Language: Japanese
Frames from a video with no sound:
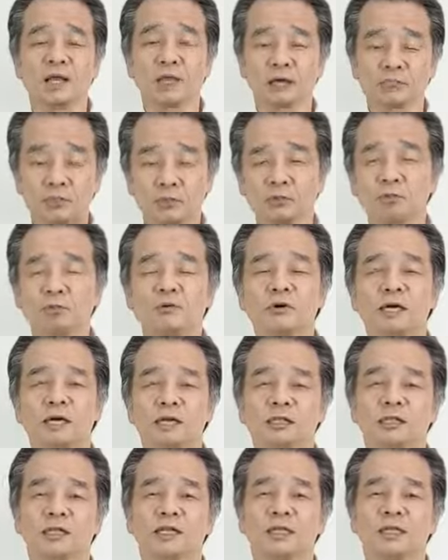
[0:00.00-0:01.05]
ことは
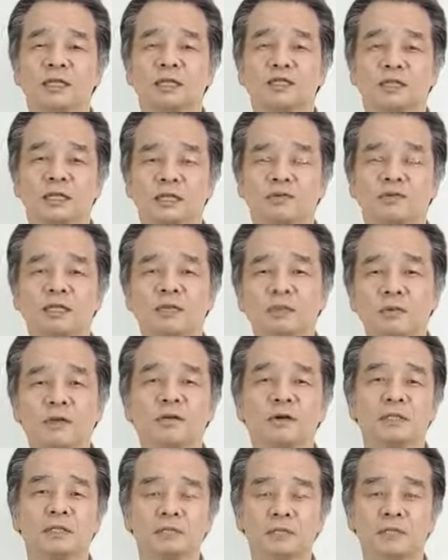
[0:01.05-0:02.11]
歌詞なんですけど今
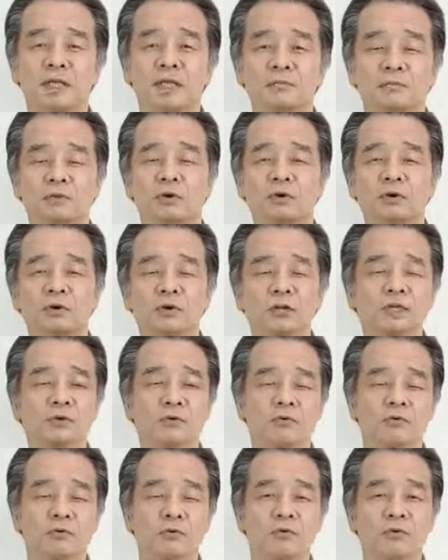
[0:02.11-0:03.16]
はですねもういろんなこ
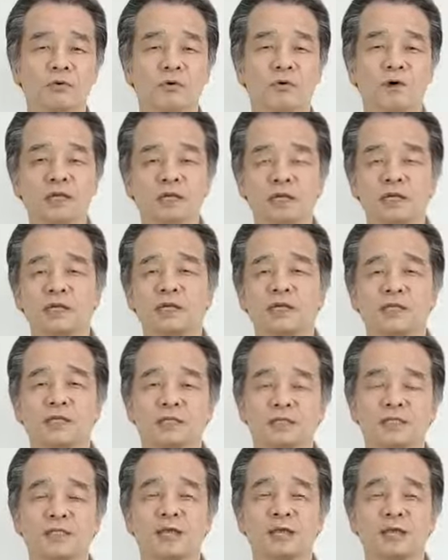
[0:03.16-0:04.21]
の辺りにで
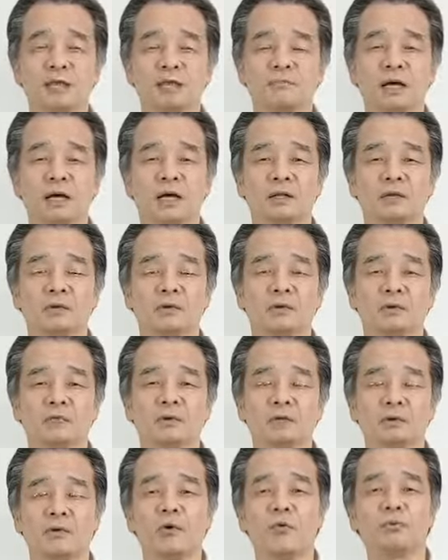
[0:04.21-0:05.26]
すね、まあ、あのい
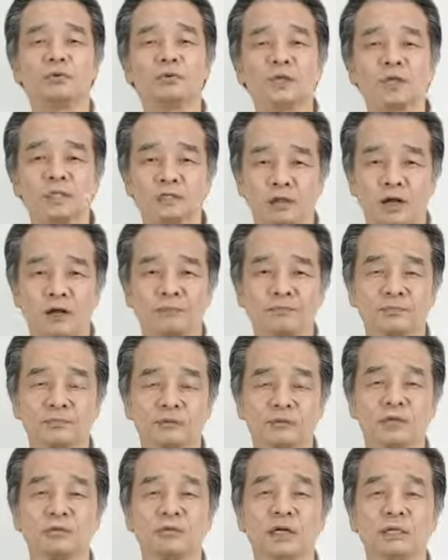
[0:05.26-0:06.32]
わゆるオープンレストランっ
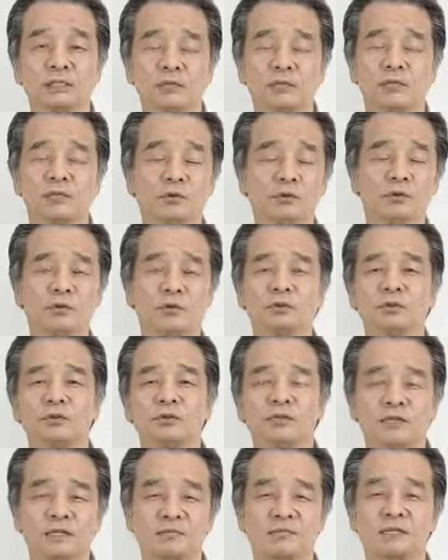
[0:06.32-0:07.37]
ていうのがですねどんどんどんどん
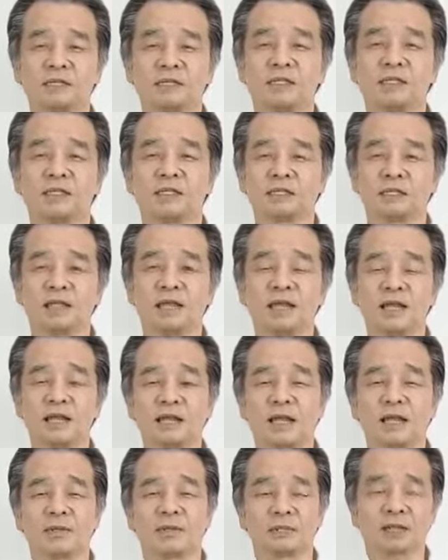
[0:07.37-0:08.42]
できましてですね
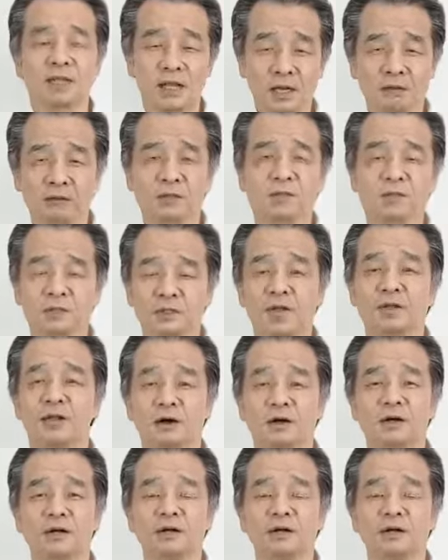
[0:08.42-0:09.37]
タラはもちろん